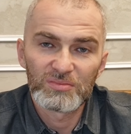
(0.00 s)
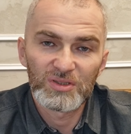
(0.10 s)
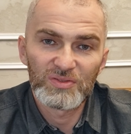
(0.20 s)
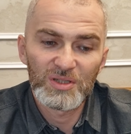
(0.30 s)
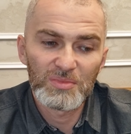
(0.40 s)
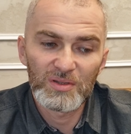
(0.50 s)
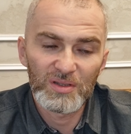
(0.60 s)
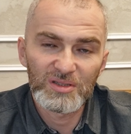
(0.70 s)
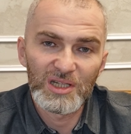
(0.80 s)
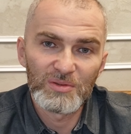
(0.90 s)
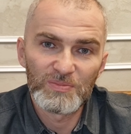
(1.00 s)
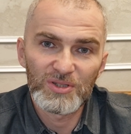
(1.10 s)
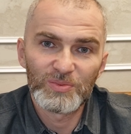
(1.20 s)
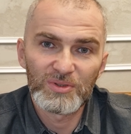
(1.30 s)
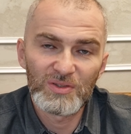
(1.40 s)
Со всеми остальными
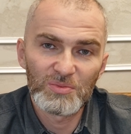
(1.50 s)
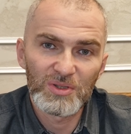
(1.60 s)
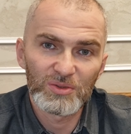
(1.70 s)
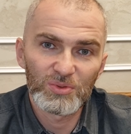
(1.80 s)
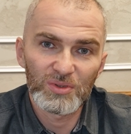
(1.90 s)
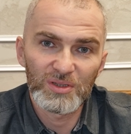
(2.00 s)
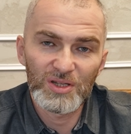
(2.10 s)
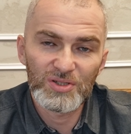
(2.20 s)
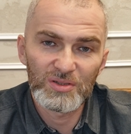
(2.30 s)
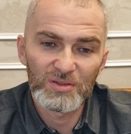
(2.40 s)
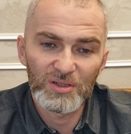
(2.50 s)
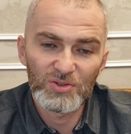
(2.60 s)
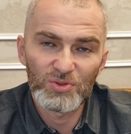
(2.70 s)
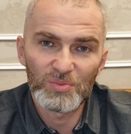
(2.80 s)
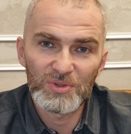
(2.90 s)
перспективами, которых дальше не
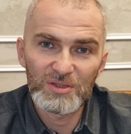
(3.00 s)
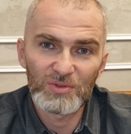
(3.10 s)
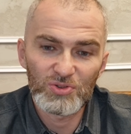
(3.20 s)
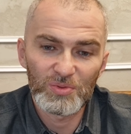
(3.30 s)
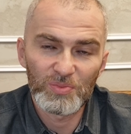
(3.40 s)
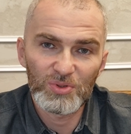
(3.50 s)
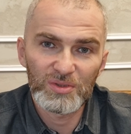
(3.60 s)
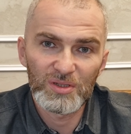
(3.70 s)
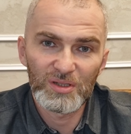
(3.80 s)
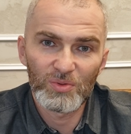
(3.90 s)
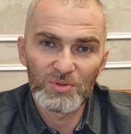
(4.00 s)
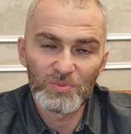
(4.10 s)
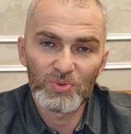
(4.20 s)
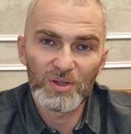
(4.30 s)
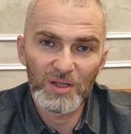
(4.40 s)
хочу описывать, чтобы просто никого не
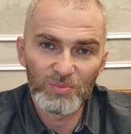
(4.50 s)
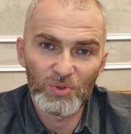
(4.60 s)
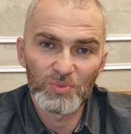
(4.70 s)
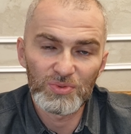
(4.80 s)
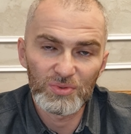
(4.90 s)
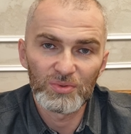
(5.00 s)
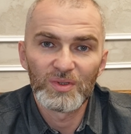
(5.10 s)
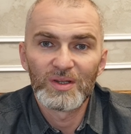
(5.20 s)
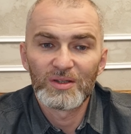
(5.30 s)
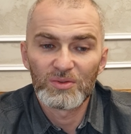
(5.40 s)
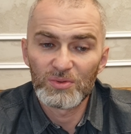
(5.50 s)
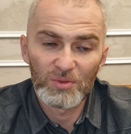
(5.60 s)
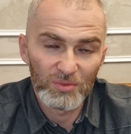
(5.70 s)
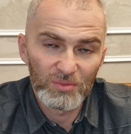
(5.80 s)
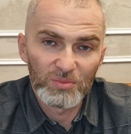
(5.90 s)
пугать попусту. Ну,